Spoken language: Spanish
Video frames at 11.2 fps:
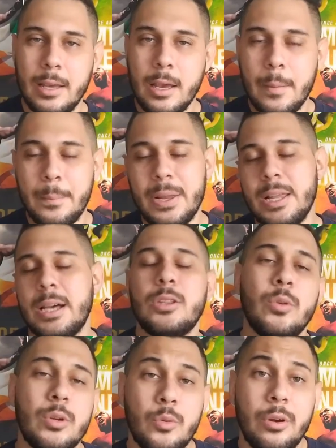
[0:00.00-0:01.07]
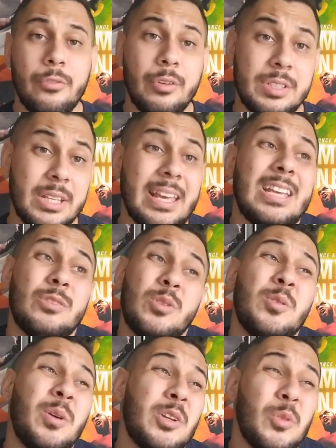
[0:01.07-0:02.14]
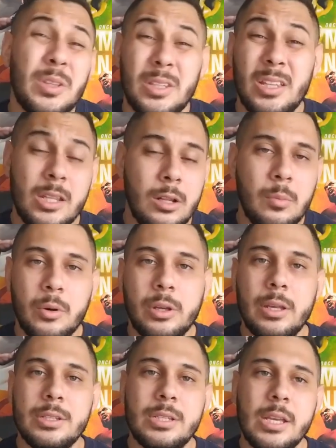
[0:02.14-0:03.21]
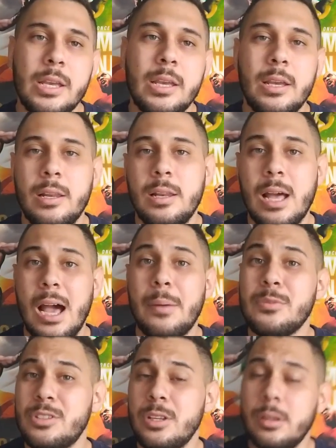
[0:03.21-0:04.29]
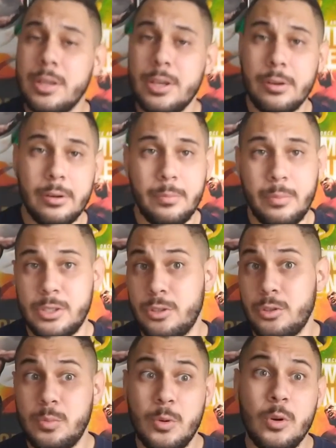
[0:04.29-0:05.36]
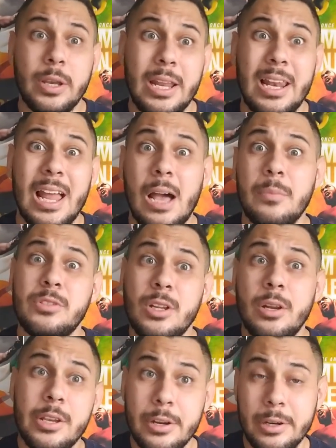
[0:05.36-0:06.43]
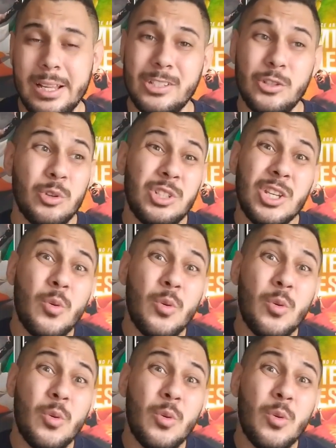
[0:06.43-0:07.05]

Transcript: peleando en UFC. Eso es lo que yo entendí, ¿no? Porque dice el I'm still here. Pues yo supongo que el I'm still here, el yo sigo